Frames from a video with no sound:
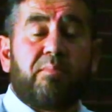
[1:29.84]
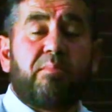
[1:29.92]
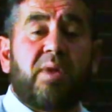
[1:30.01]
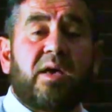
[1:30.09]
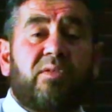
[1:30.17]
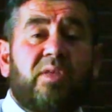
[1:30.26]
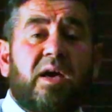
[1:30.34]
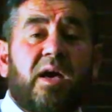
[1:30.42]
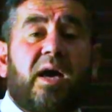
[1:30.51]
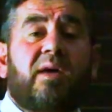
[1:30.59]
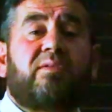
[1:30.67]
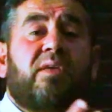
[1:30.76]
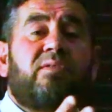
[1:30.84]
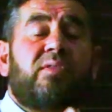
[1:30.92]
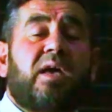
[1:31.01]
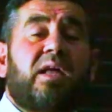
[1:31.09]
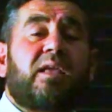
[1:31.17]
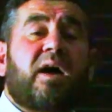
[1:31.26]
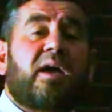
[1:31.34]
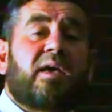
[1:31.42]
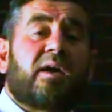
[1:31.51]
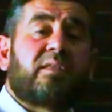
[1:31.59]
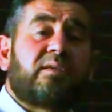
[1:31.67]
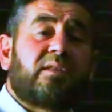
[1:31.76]
ماذا اعددنا
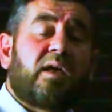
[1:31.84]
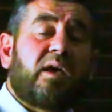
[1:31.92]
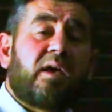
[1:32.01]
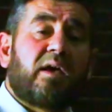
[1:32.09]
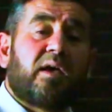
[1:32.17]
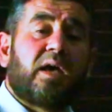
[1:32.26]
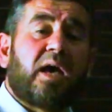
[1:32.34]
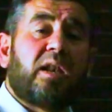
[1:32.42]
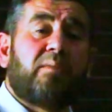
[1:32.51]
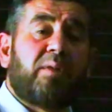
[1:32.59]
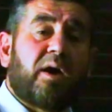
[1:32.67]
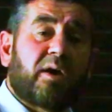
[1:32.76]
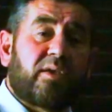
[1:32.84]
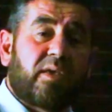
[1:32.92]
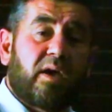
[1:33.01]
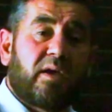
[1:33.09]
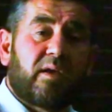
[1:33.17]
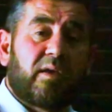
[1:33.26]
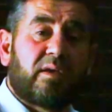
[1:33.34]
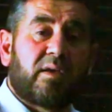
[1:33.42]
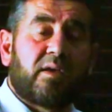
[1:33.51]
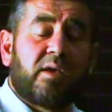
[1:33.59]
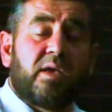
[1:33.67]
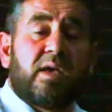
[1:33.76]
لحياتنا الباقيه
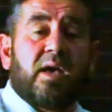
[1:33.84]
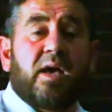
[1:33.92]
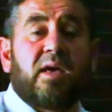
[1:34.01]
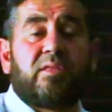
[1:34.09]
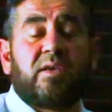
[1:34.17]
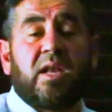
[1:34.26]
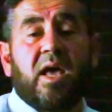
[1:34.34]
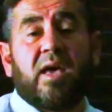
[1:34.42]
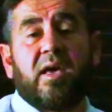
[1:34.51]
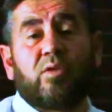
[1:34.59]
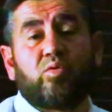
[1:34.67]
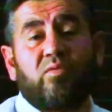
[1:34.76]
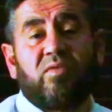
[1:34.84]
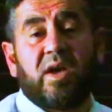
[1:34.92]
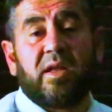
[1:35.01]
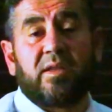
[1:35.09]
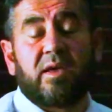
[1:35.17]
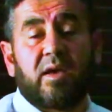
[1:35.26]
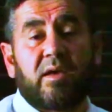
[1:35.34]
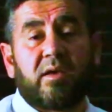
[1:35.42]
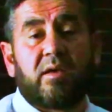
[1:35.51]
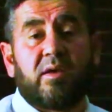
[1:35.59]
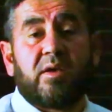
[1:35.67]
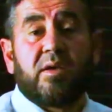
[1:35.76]
هذه الحياه الفانيه
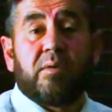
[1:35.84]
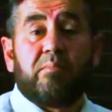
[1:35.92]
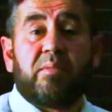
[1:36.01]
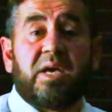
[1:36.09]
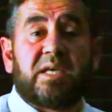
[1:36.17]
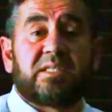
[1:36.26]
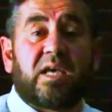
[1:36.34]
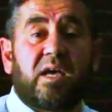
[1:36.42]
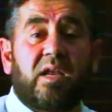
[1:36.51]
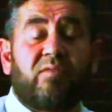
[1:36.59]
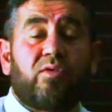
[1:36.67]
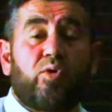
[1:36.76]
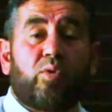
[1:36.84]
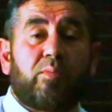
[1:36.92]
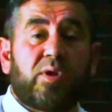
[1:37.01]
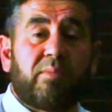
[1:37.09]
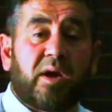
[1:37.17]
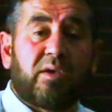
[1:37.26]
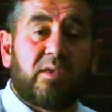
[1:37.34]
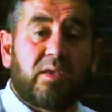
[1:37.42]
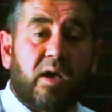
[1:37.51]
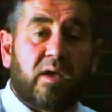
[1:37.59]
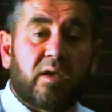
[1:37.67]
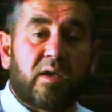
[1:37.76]
ما زال في العمر
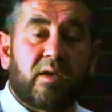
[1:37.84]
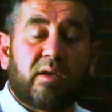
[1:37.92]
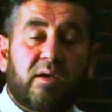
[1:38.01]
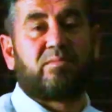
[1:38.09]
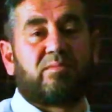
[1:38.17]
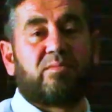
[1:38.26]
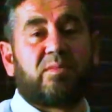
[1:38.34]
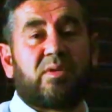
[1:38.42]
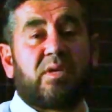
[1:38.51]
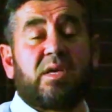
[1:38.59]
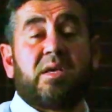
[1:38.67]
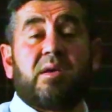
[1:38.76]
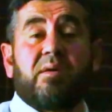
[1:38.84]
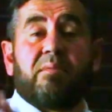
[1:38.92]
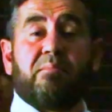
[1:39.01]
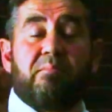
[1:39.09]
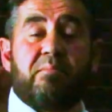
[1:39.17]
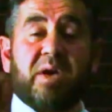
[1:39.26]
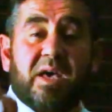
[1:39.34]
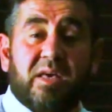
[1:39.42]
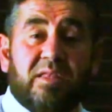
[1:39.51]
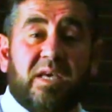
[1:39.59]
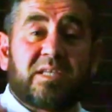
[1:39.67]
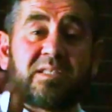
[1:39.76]
بقيه
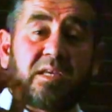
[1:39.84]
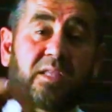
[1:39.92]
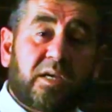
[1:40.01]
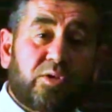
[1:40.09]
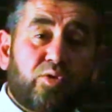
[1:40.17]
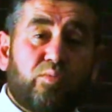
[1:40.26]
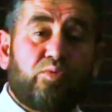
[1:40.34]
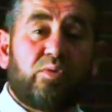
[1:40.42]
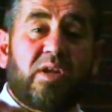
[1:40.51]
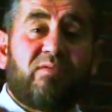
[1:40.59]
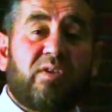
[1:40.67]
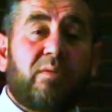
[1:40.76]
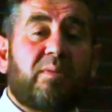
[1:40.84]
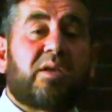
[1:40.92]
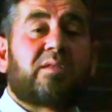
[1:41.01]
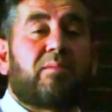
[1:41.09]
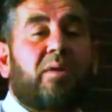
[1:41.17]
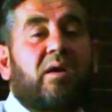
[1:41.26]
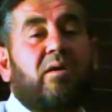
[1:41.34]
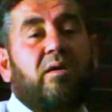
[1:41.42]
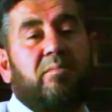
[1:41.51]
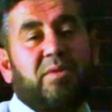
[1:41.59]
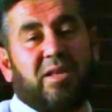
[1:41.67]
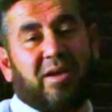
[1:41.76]
ماذا ستكتبون فيما
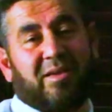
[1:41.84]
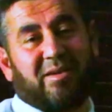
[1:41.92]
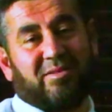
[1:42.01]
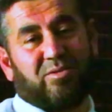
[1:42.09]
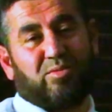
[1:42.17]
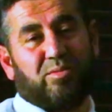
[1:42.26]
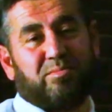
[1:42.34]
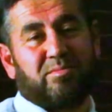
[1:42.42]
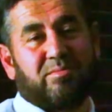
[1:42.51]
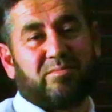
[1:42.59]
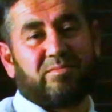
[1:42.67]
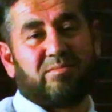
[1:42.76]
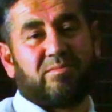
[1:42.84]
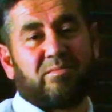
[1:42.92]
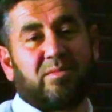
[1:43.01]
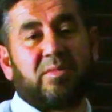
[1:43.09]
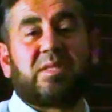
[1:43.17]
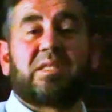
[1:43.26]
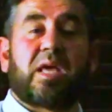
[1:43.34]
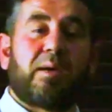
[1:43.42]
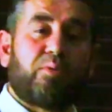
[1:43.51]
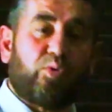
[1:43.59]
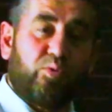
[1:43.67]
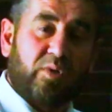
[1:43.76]
تبقى من حياتكم
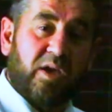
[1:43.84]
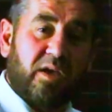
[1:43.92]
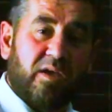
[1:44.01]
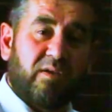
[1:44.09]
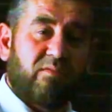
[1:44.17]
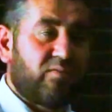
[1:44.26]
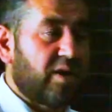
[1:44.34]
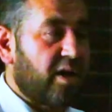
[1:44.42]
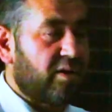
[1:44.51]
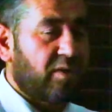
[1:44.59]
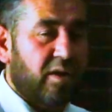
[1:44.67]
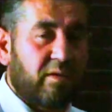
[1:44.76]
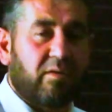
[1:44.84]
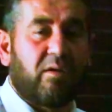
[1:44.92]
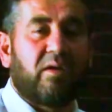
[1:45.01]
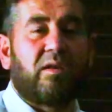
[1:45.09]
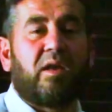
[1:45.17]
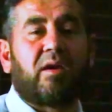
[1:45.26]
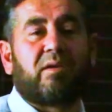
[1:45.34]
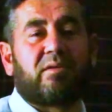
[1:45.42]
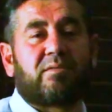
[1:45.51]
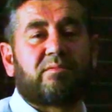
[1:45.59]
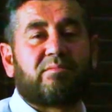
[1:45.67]
تابعونا في هذا اللقاء الاخير